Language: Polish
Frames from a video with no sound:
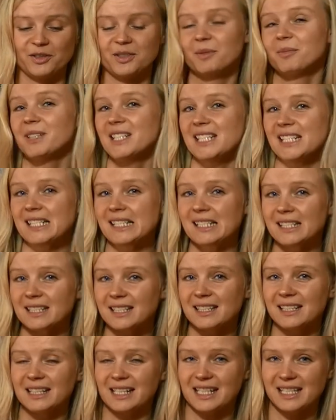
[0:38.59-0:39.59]
To będzie
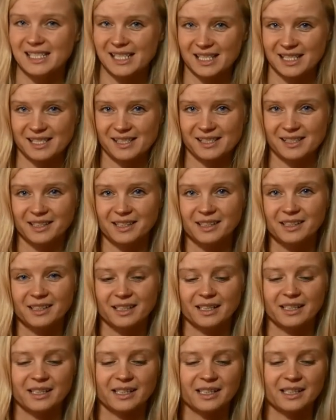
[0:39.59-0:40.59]
cykl
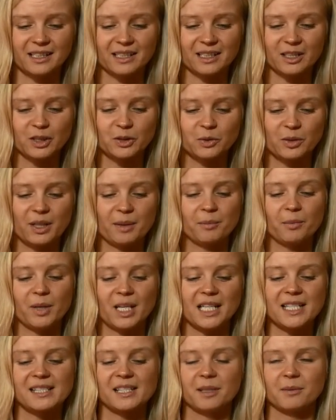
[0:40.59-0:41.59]
recenzji, e, które
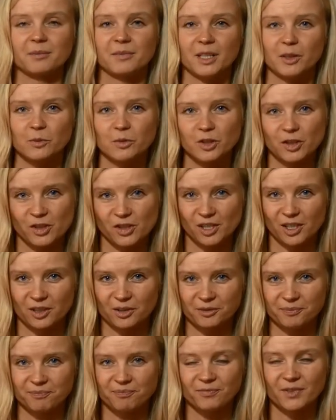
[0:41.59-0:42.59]
polecam
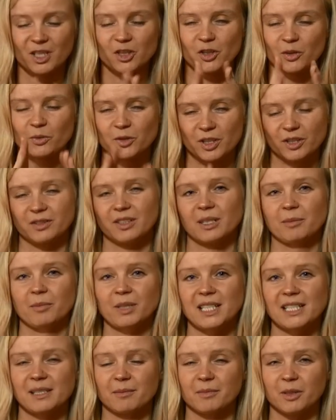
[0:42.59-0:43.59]
nauczycielom, książek, które
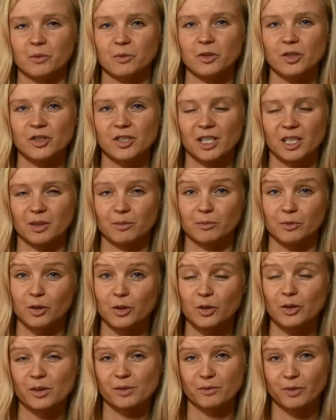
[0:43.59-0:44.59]
polecam nauczycielom
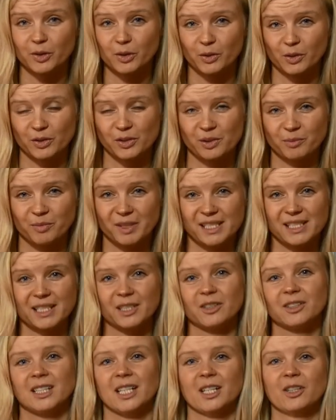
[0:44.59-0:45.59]
do rozwoju
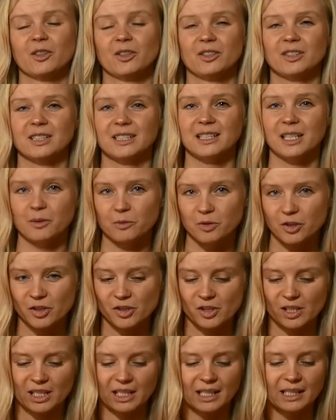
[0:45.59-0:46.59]
osobistego jako
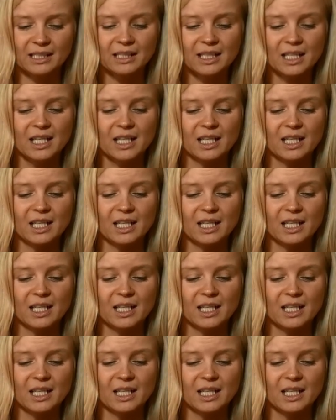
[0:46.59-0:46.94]
nauczyciela,